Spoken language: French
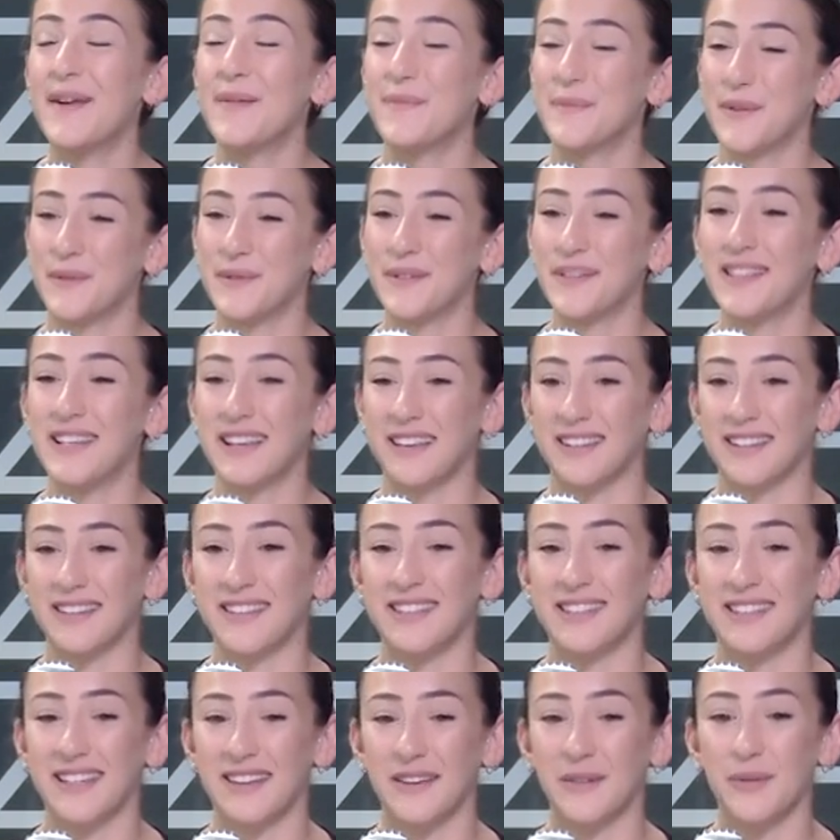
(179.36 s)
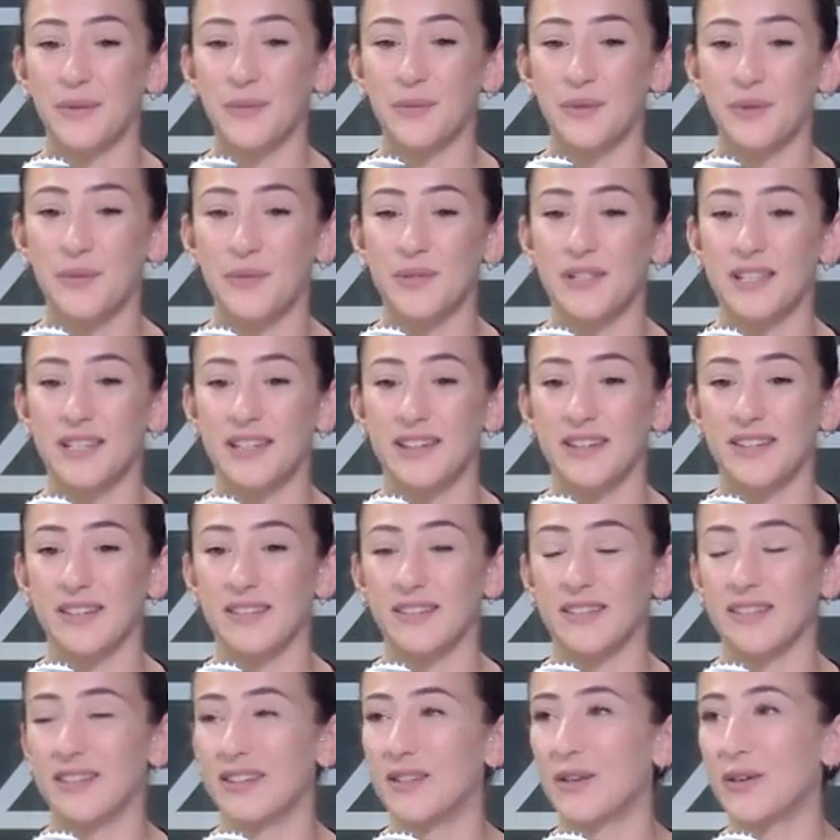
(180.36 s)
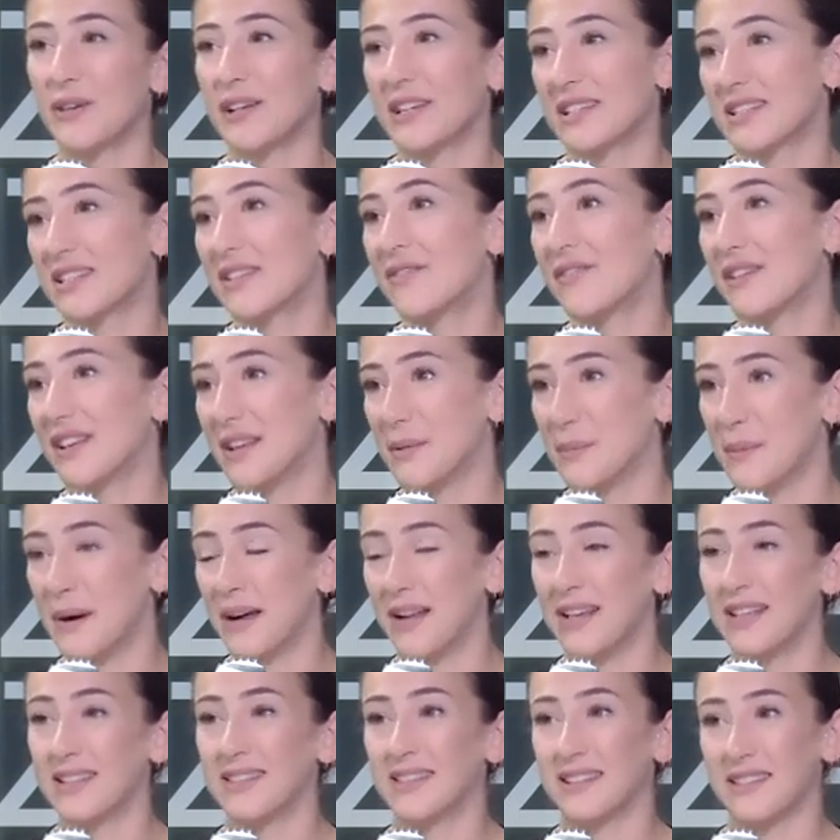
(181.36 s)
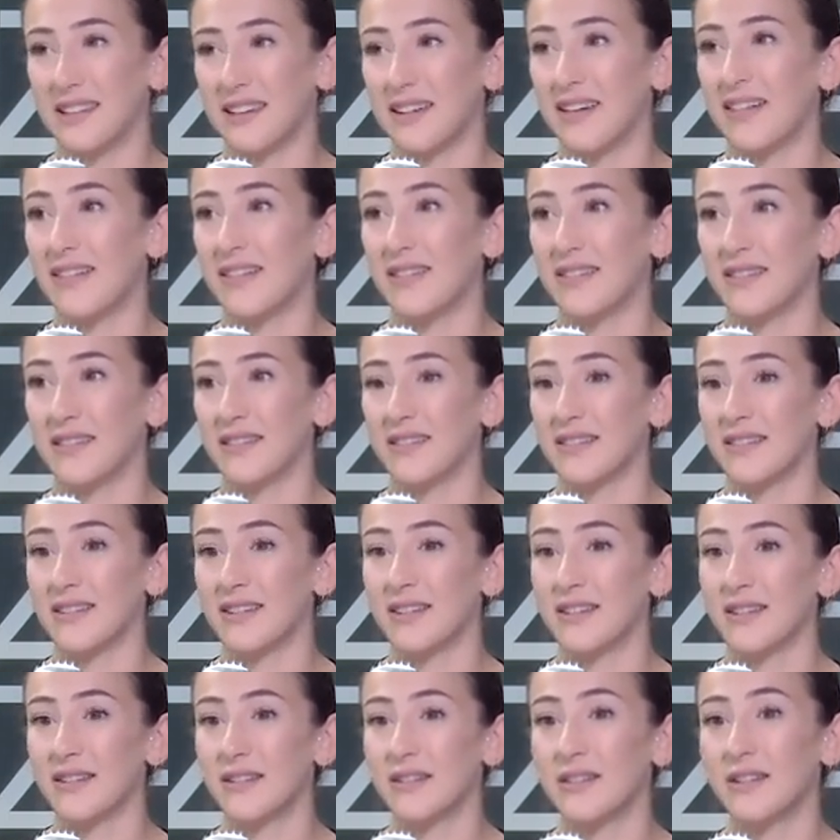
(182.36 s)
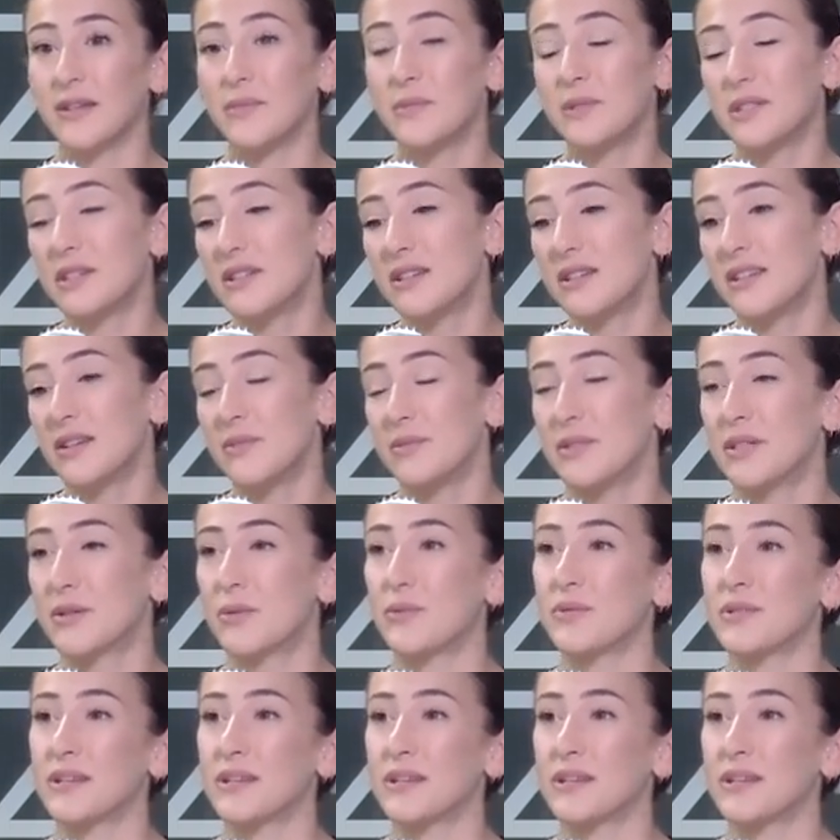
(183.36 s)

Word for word: mais oui, c'est un, un, groupe de musique, euh, un orchestre qui fait les balles, etc des petits, des petits concerts